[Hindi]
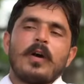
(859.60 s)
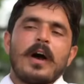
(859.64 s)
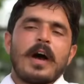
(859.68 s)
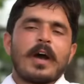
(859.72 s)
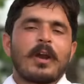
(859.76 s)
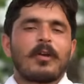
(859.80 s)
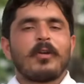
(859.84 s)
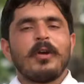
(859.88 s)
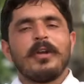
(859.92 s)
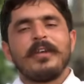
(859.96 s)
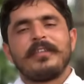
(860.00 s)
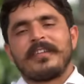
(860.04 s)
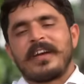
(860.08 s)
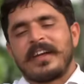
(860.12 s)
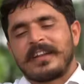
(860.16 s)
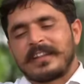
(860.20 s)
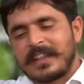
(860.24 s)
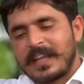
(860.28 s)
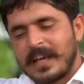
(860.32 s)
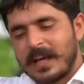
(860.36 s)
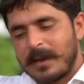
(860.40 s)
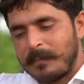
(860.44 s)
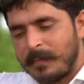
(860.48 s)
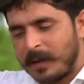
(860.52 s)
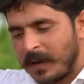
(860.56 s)
हर कोई
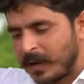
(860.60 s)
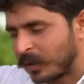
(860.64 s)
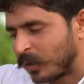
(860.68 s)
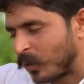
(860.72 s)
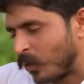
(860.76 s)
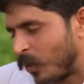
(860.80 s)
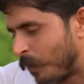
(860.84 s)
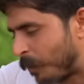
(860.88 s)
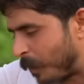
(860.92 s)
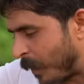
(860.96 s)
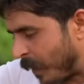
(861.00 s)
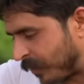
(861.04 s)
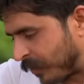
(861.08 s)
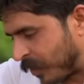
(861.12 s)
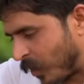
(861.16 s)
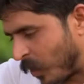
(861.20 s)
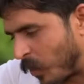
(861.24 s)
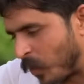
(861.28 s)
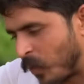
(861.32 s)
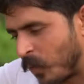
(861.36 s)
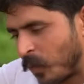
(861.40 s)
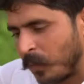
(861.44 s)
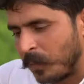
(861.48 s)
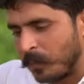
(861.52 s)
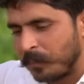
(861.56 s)
चाहता है मेहनत हो पैसा
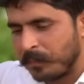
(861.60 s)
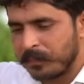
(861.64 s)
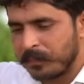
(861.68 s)
हो